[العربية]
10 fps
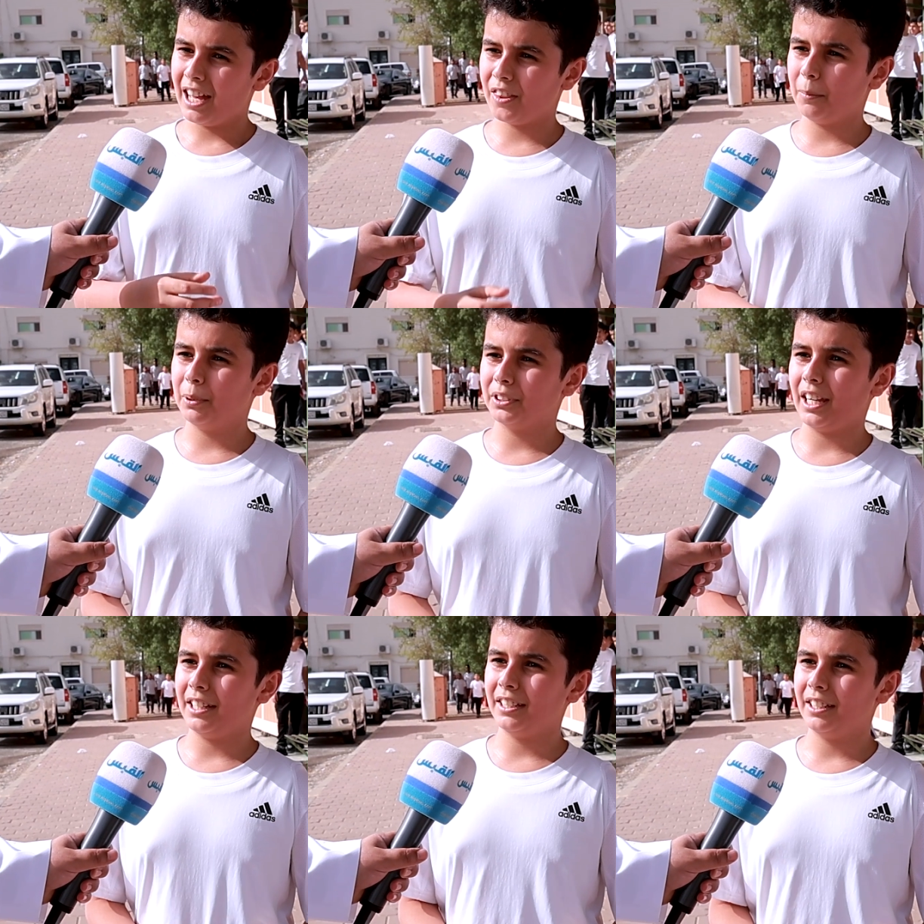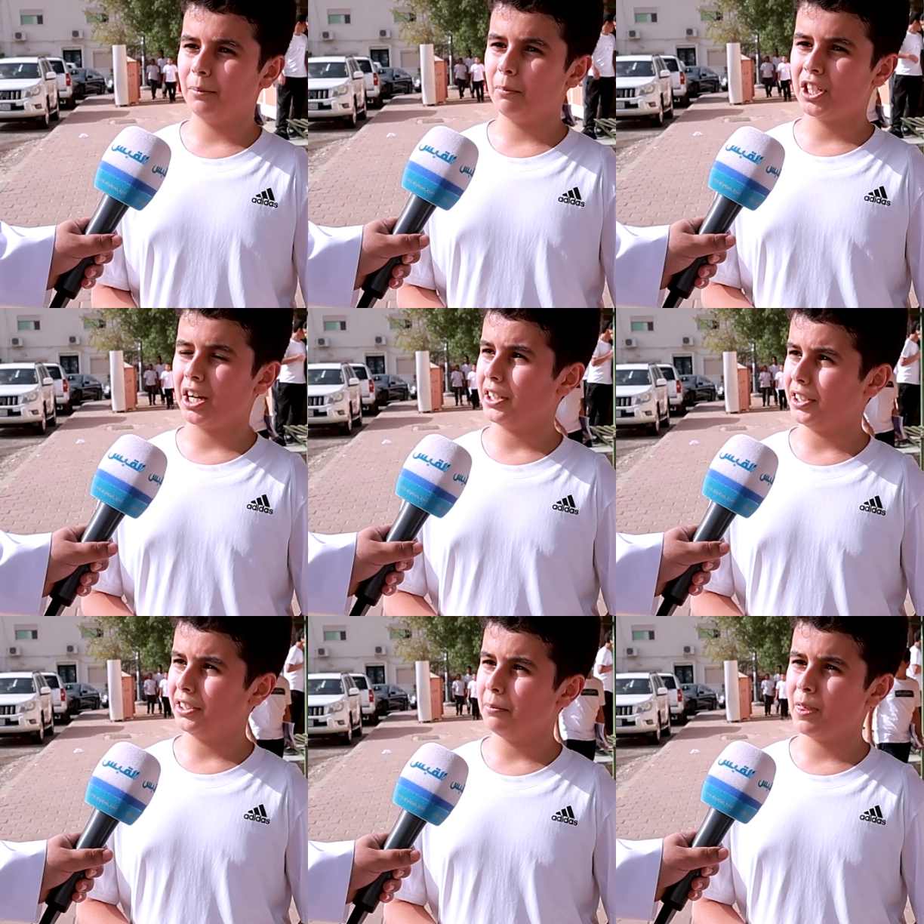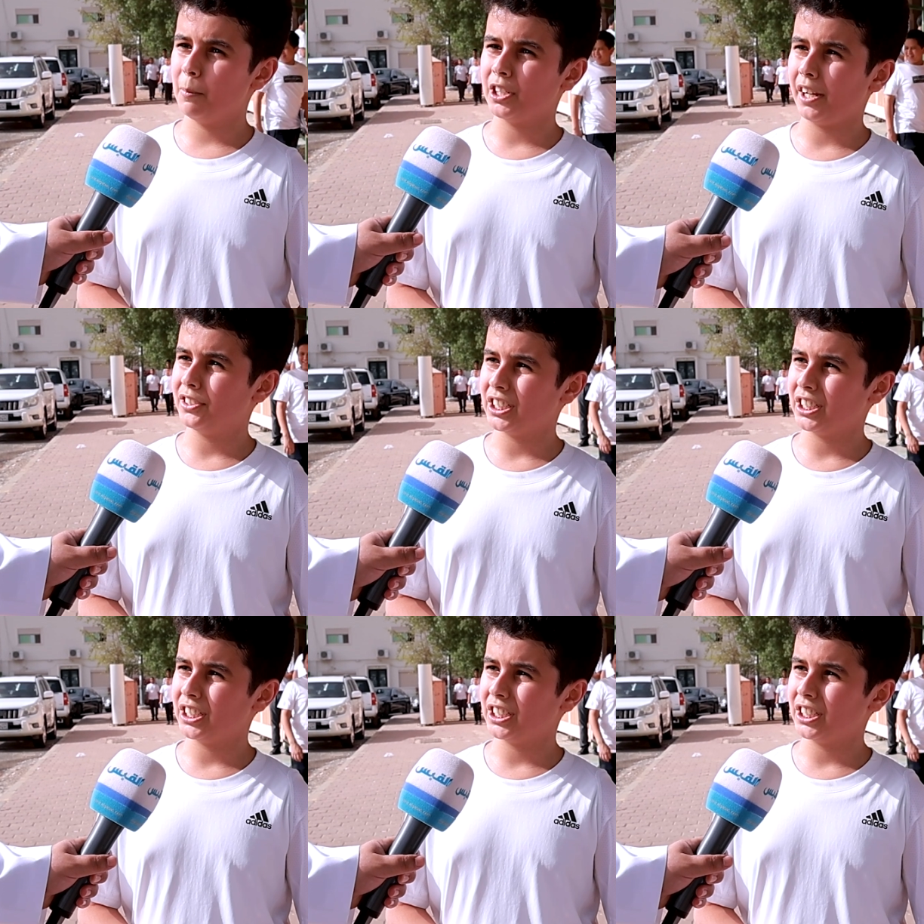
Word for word: أضبط يعني مشاريع مثل مشاريع